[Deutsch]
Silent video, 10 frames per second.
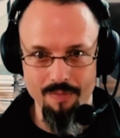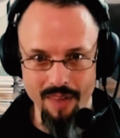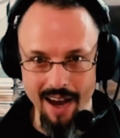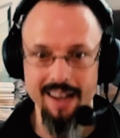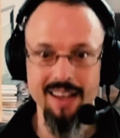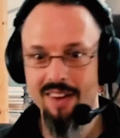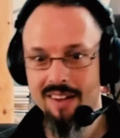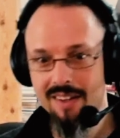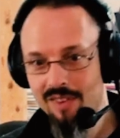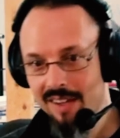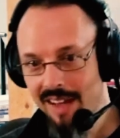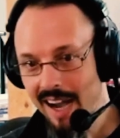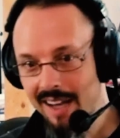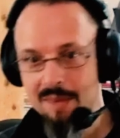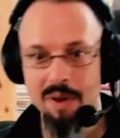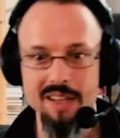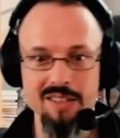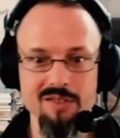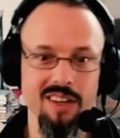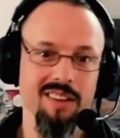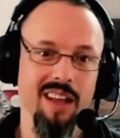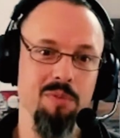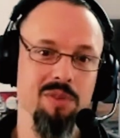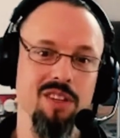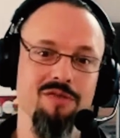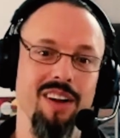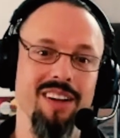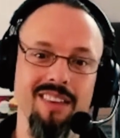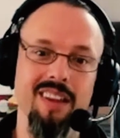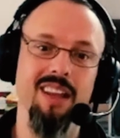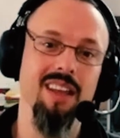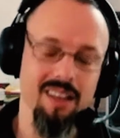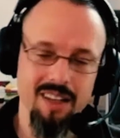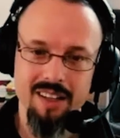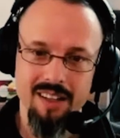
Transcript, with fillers: angewendet werden, angepasst werden, aber sie dürfen halt nie